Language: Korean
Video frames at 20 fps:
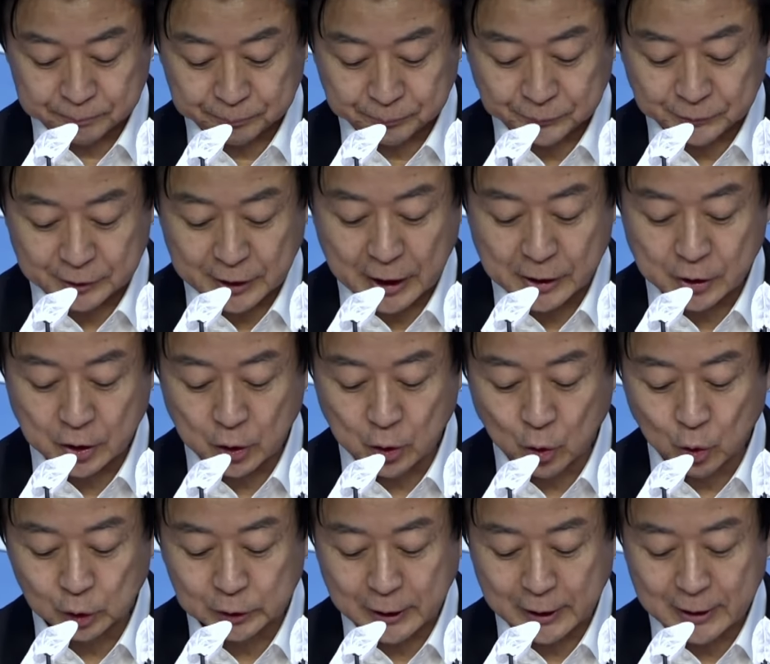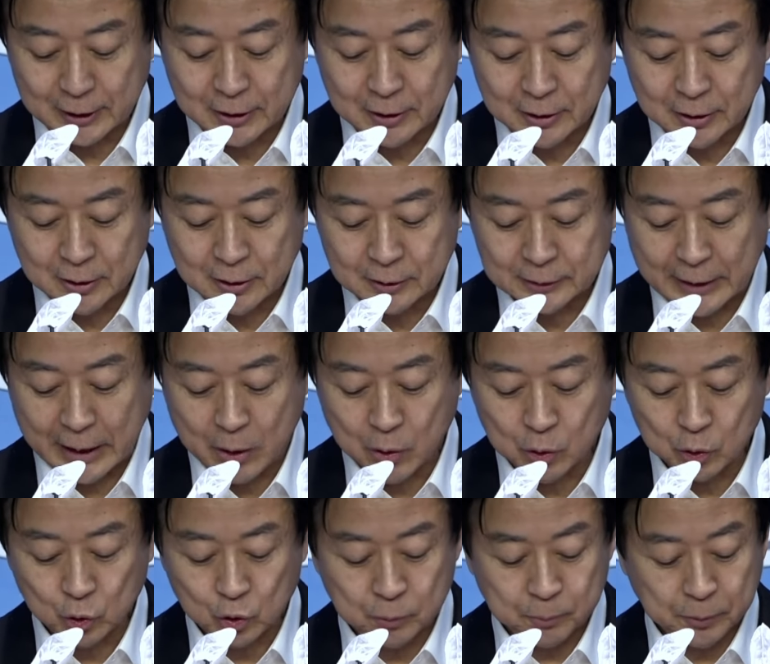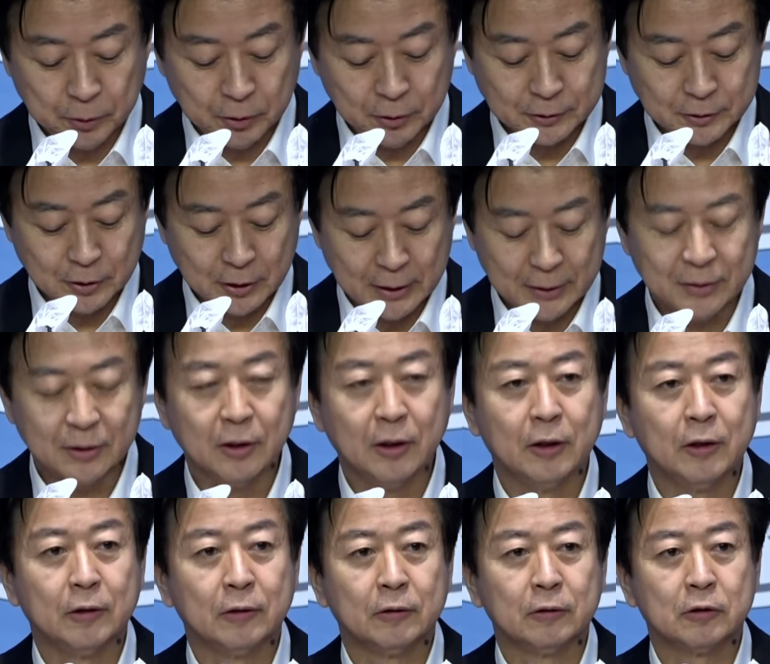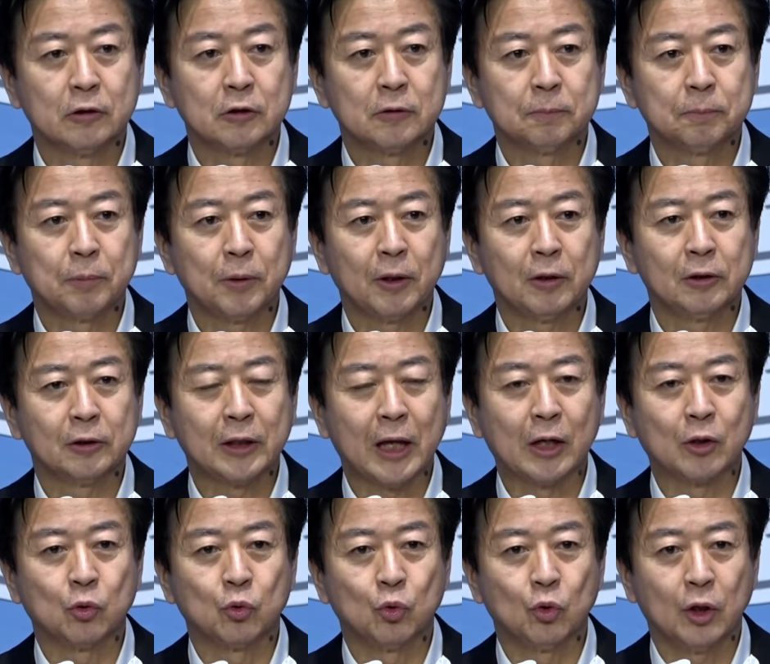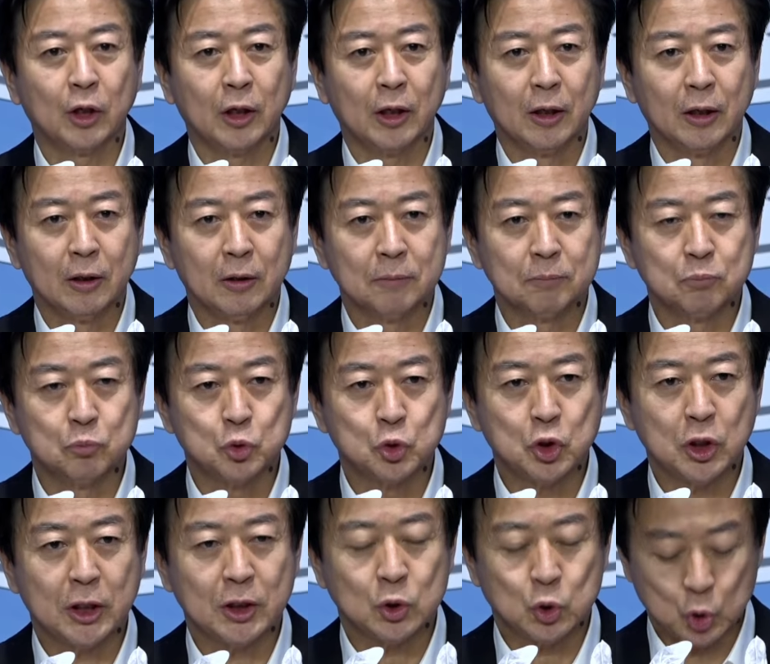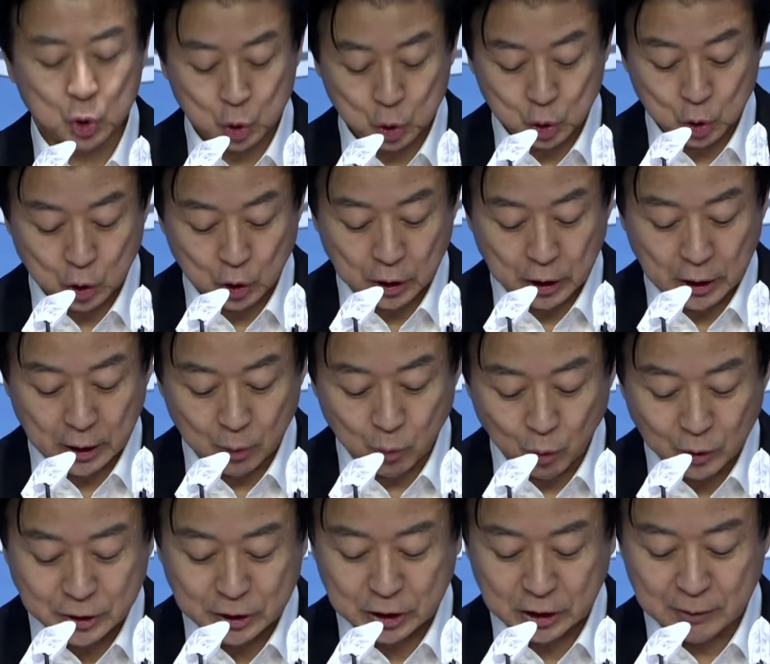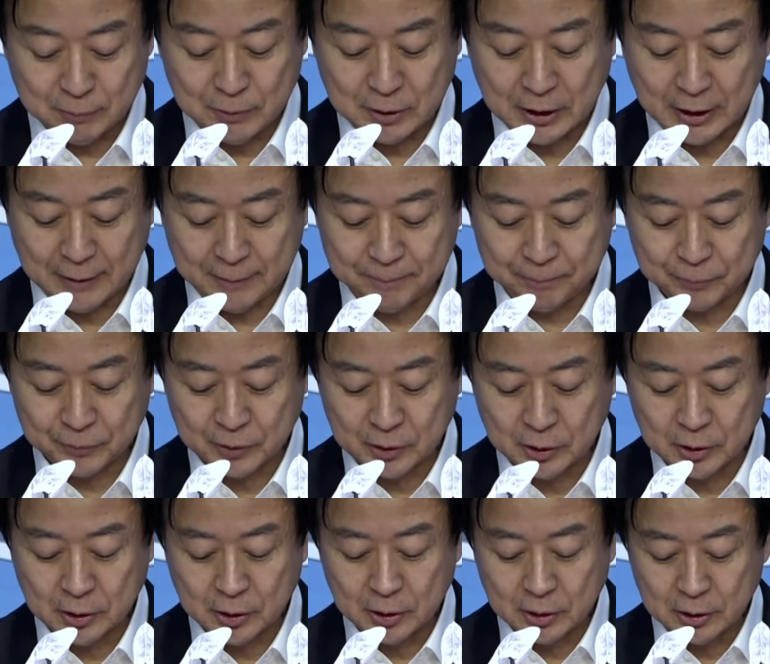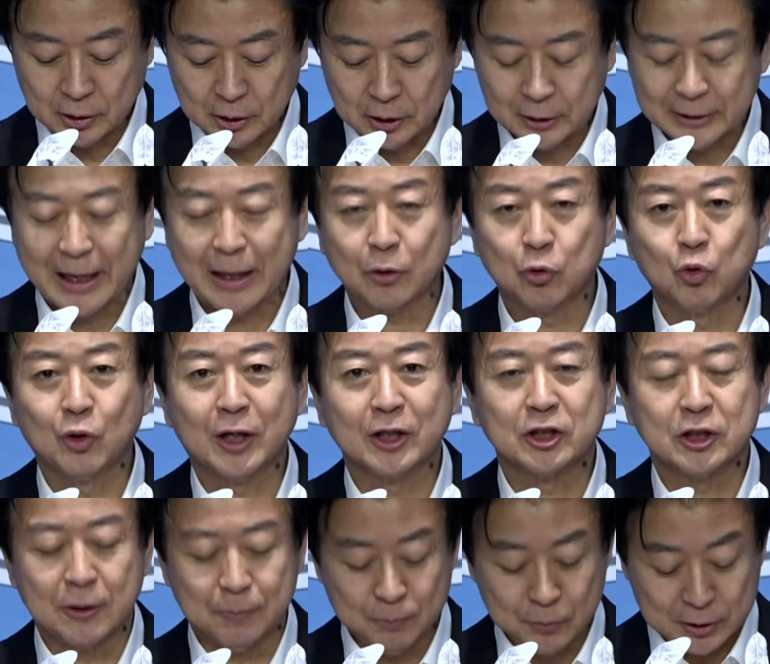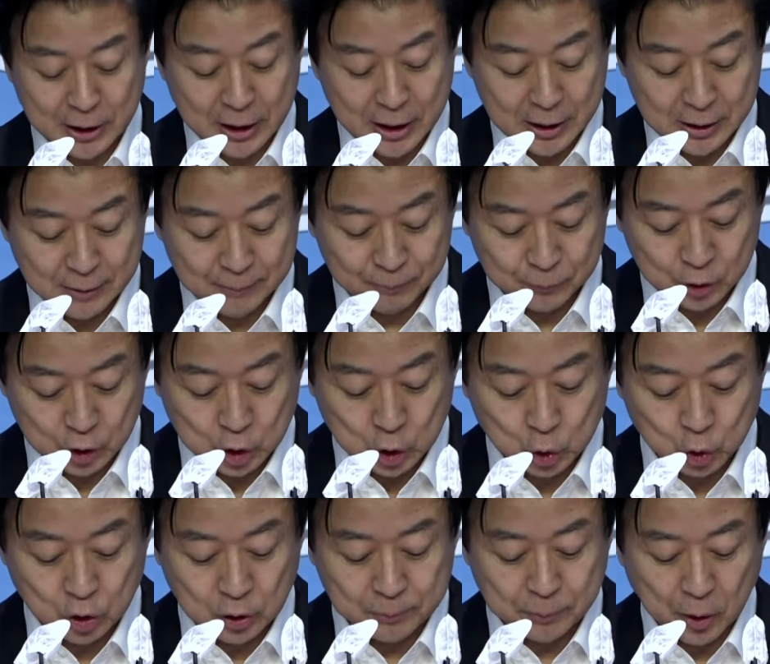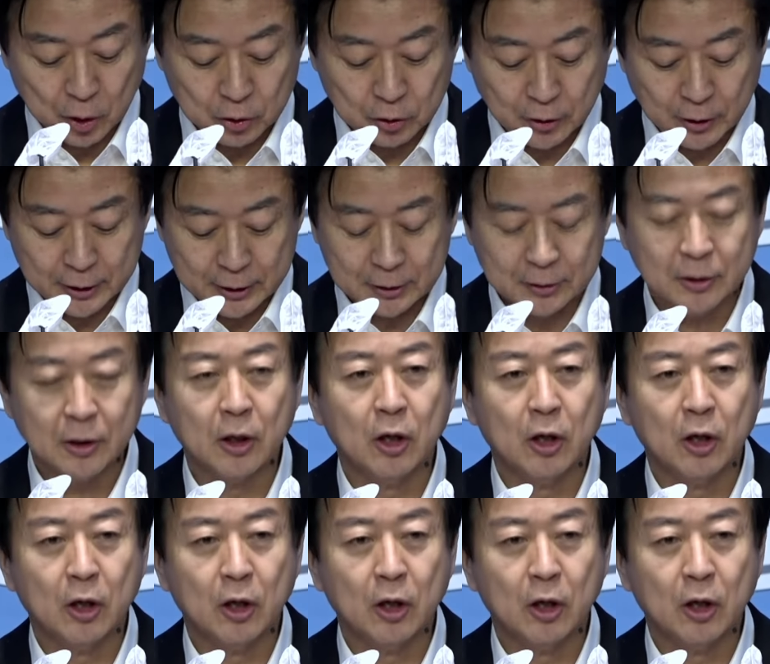작년 5월달 당원 투표로 정한 특별 당규의 무죄 추정의 원칙입니다. 이 당규나 심사 기준을 변경하는